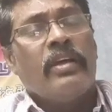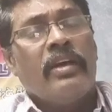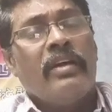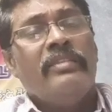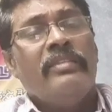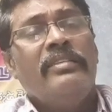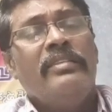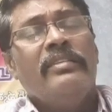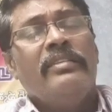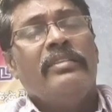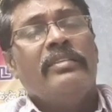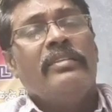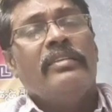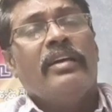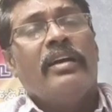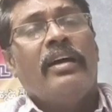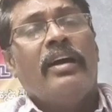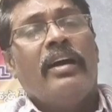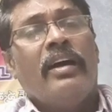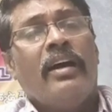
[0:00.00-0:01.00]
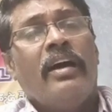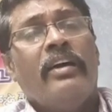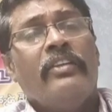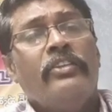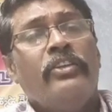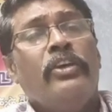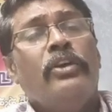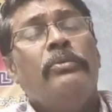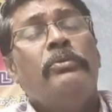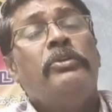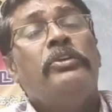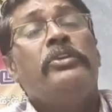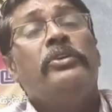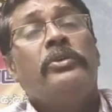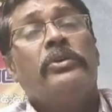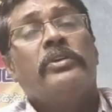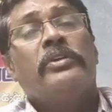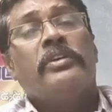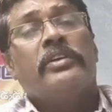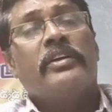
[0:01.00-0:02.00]
అది ఆ దేవుని
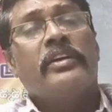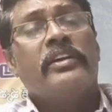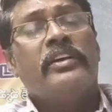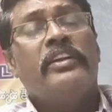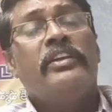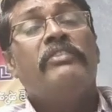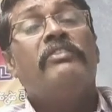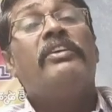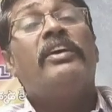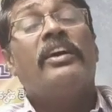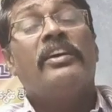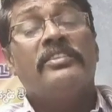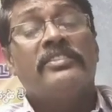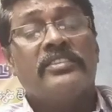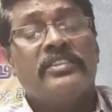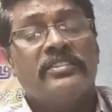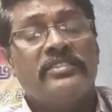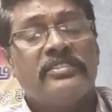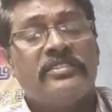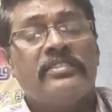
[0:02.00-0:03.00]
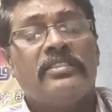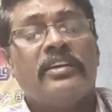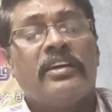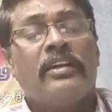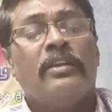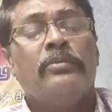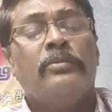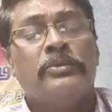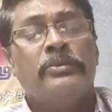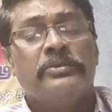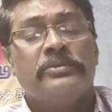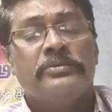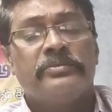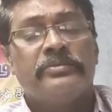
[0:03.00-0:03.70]
యొక్క నివాస స్థలము